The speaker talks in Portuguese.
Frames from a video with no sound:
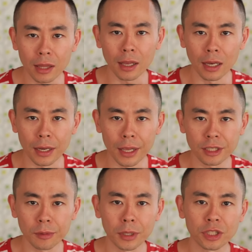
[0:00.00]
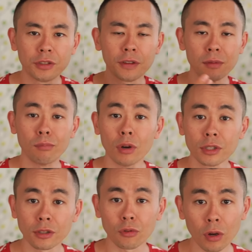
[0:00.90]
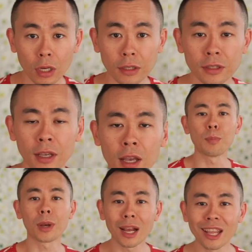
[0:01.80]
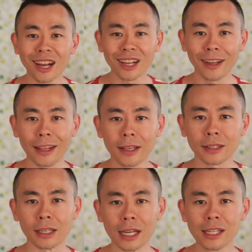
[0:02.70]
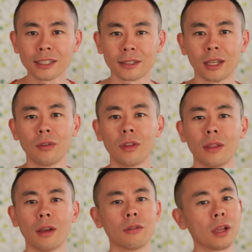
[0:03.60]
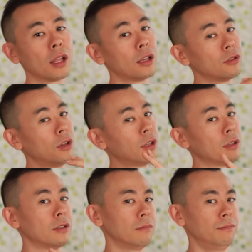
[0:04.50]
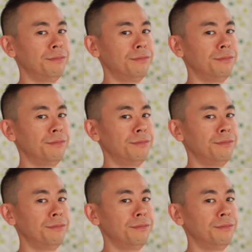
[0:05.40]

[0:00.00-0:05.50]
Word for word: ter clareza para a gente fazer boas escolhas. E para ganhar clareza é necessário entender quando é que as nossas